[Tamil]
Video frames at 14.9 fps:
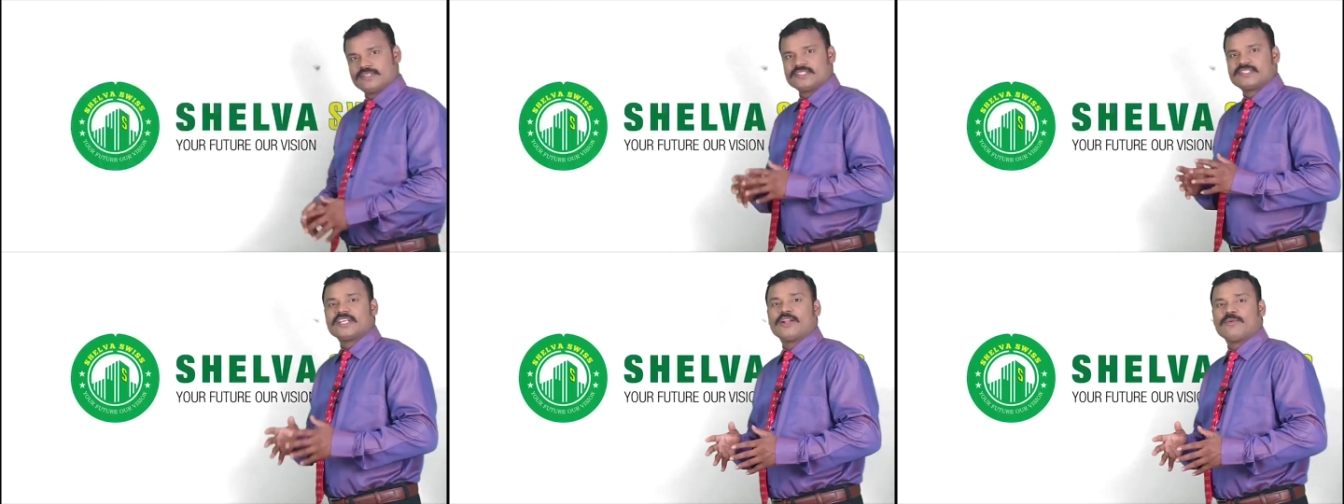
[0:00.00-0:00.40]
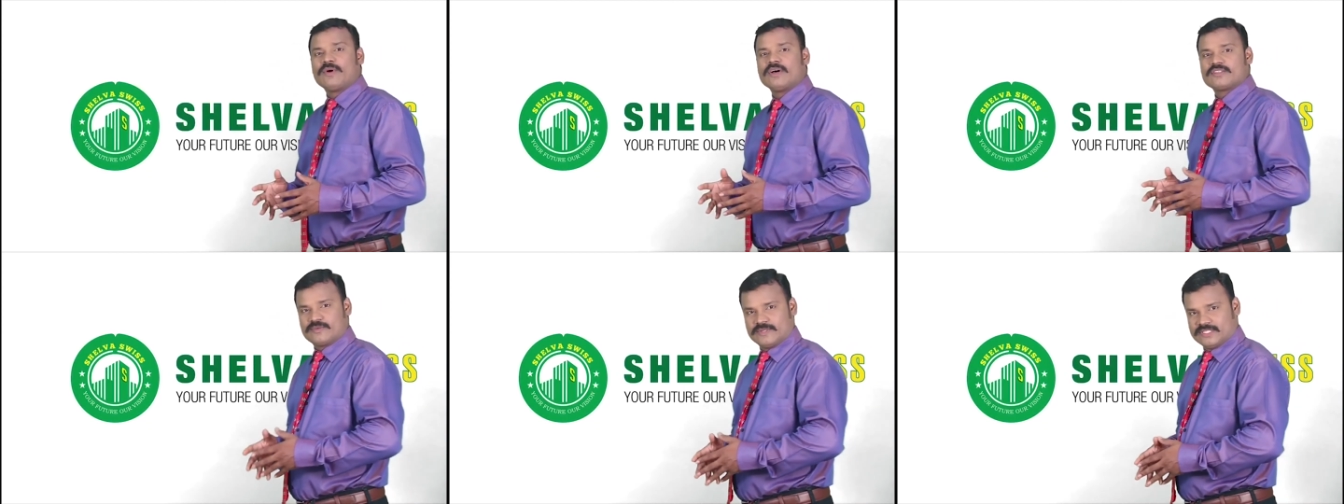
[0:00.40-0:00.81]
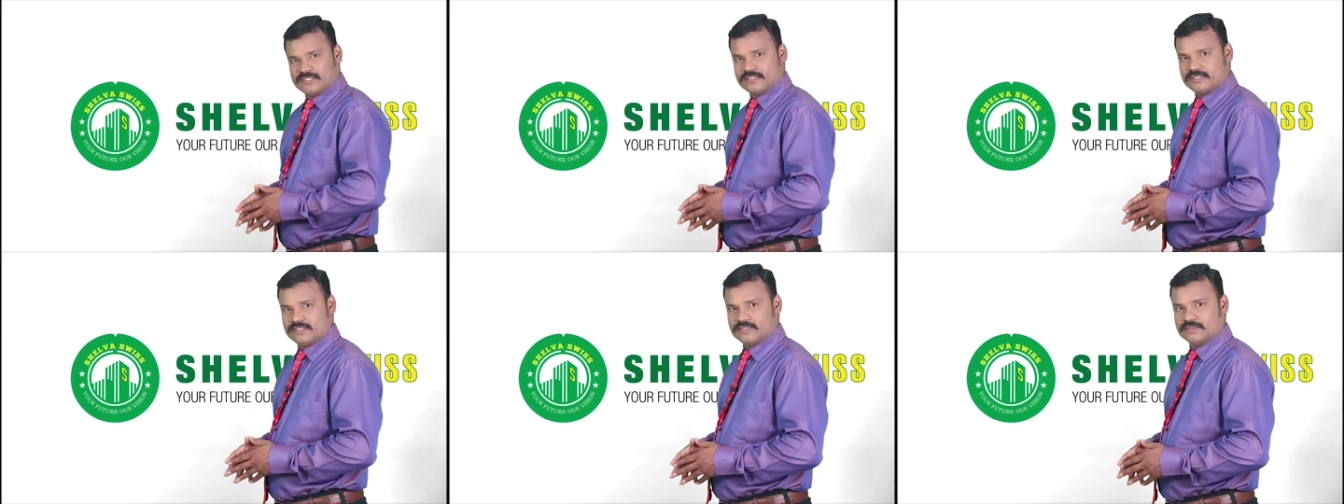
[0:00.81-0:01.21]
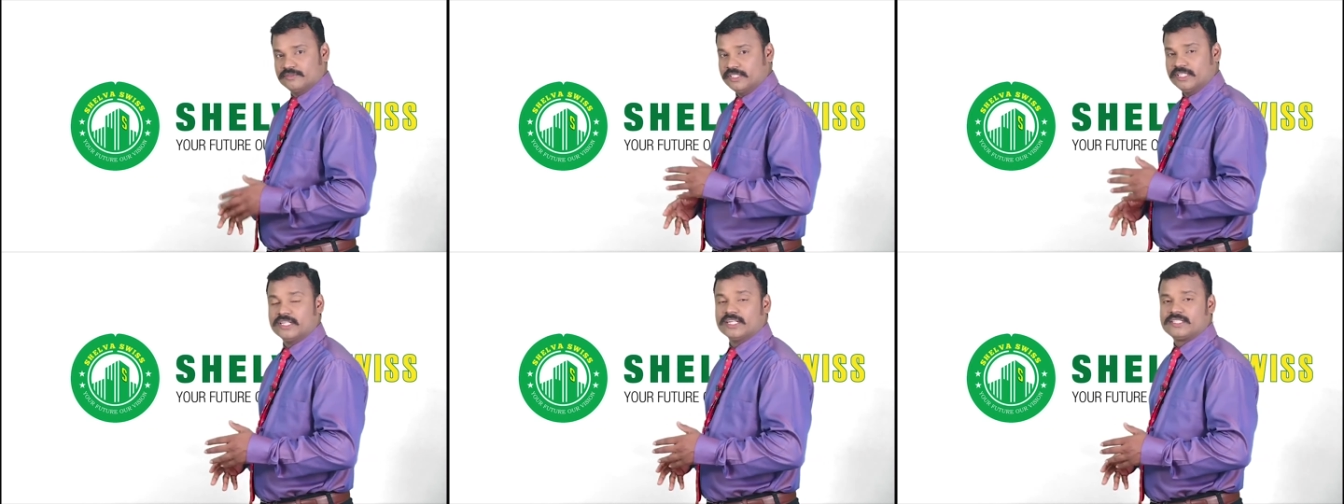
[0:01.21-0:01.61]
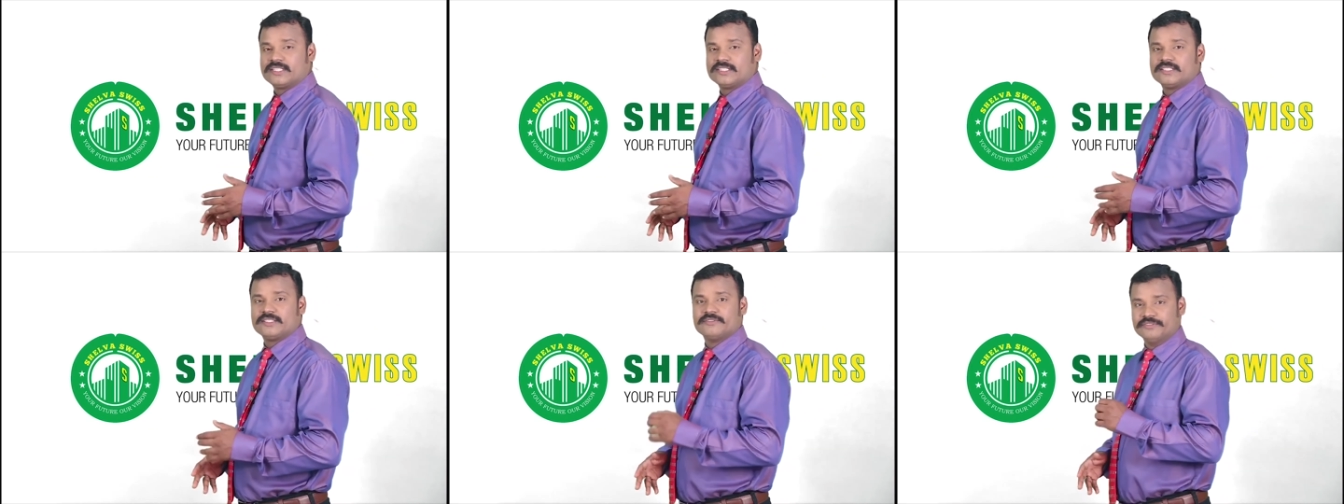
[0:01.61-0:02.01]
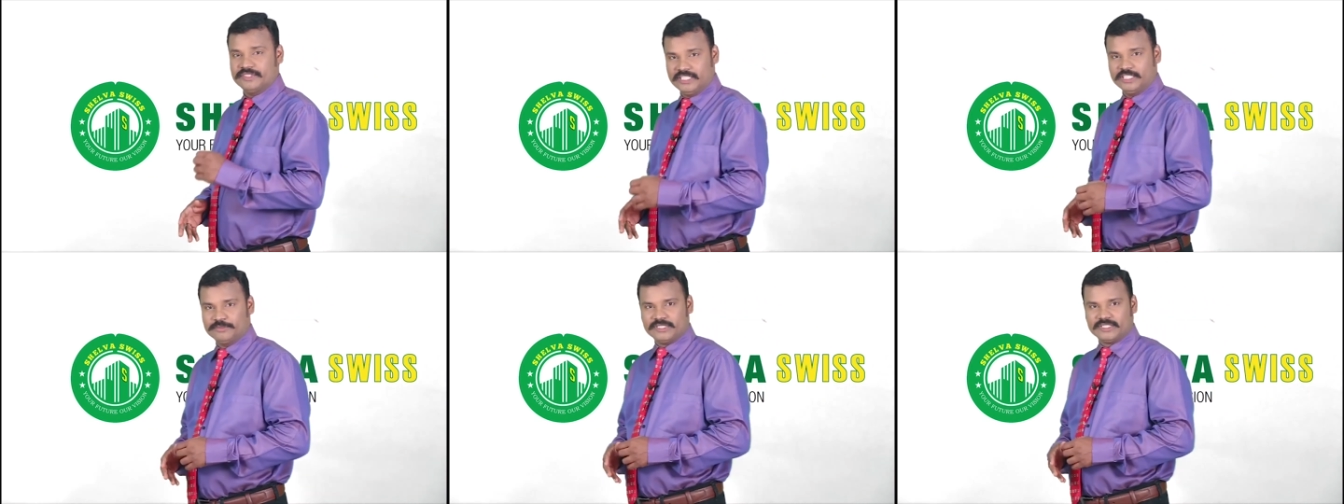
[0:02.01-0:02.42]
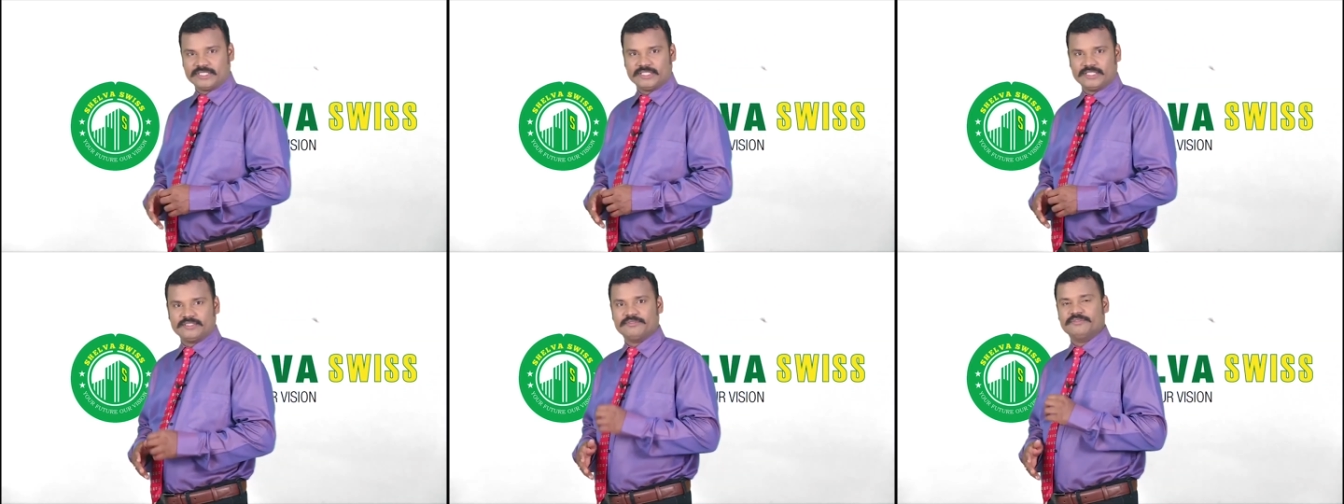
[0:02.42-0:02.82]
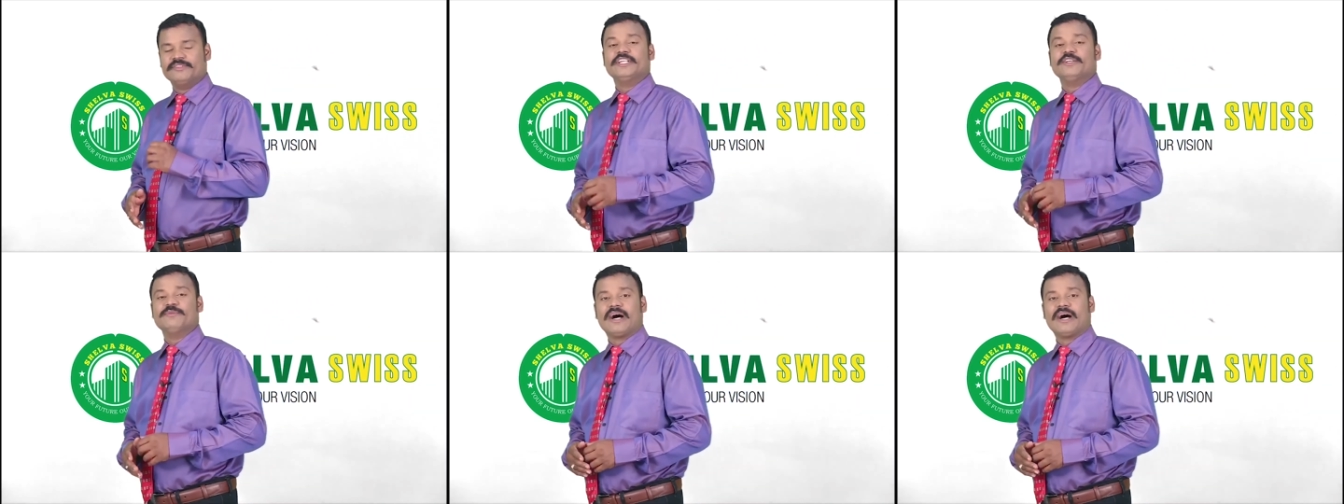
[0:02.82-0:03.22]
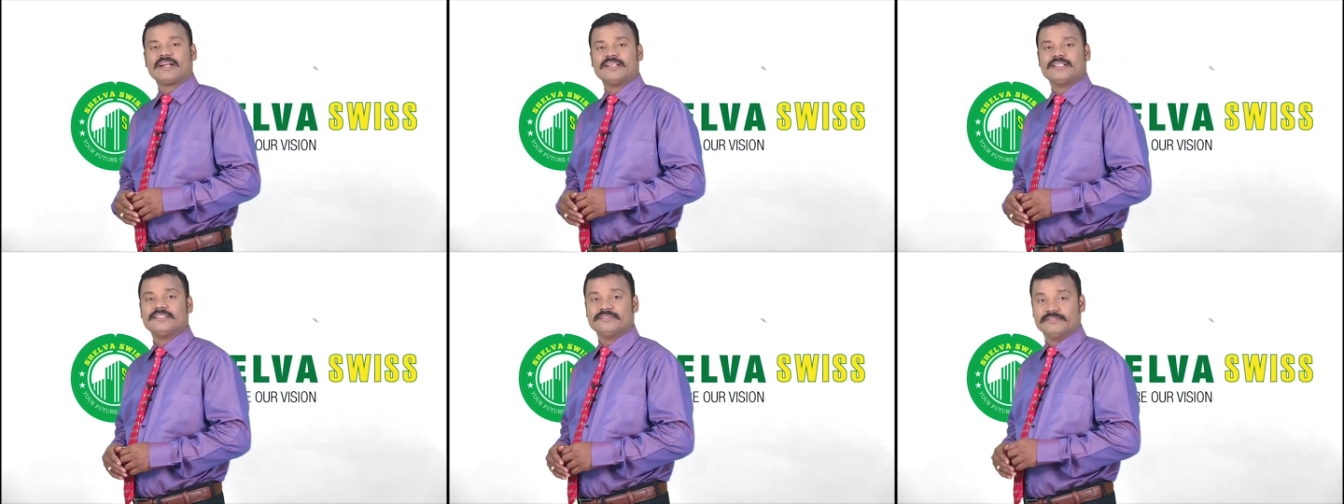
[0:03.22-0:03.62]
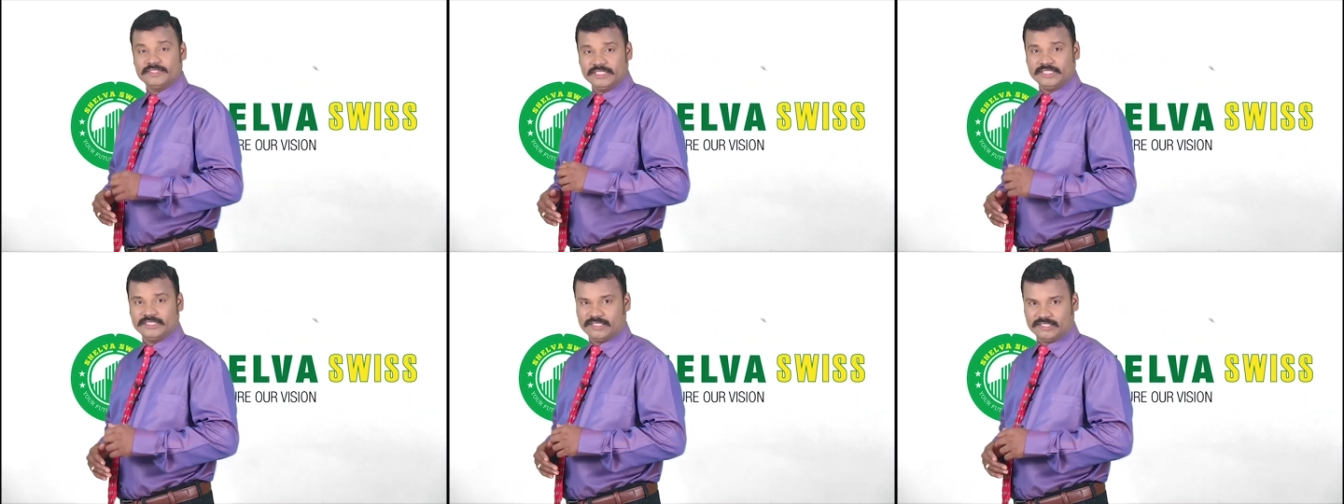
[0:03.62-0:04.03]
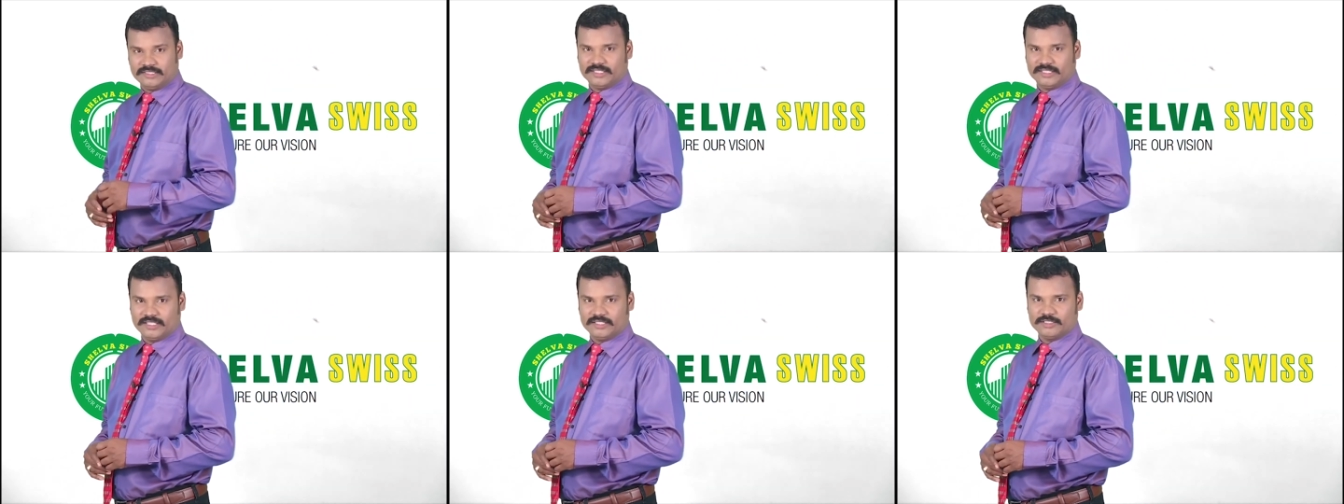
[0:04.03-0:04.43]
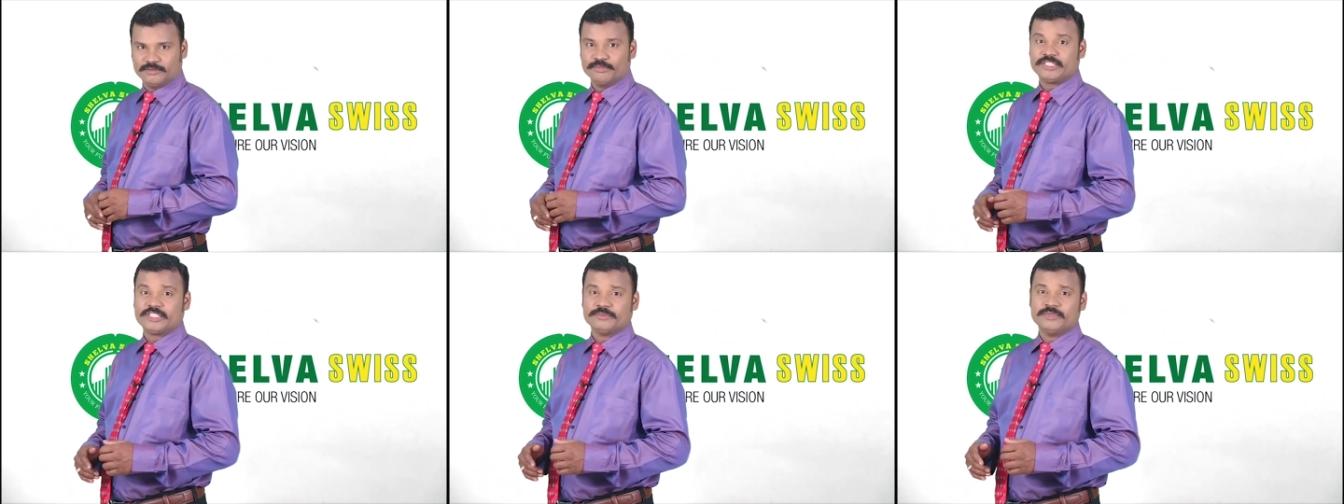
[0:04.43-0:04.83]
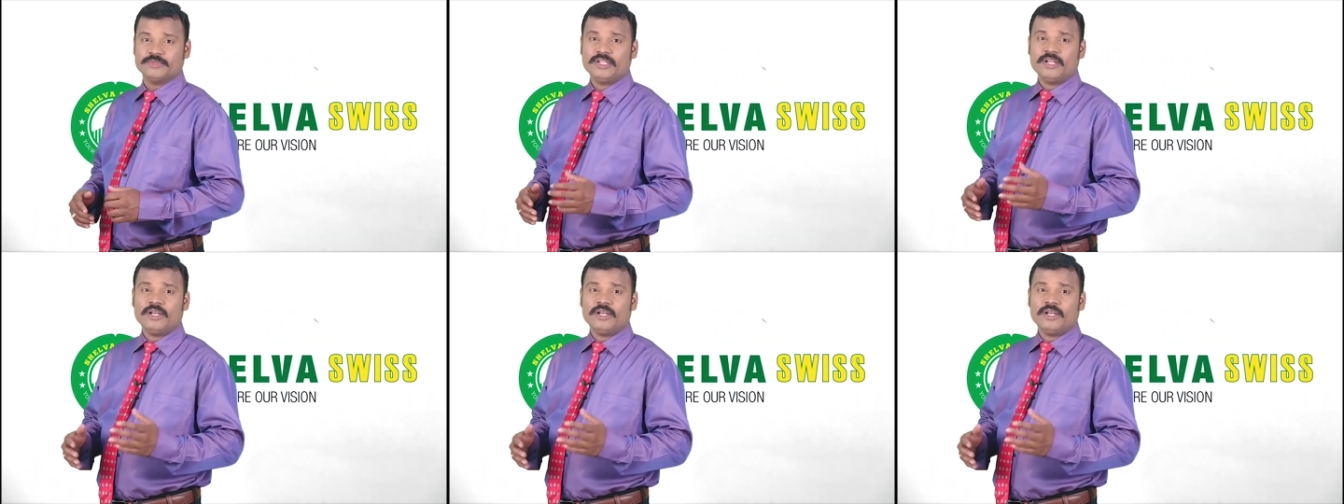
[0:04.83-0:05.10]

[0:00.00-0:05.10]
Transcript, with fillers: செல்வாசிஸ் வீடு கட்ட வீடு விற்க வீடு வாங்க வீடு திருத்த மற்றும்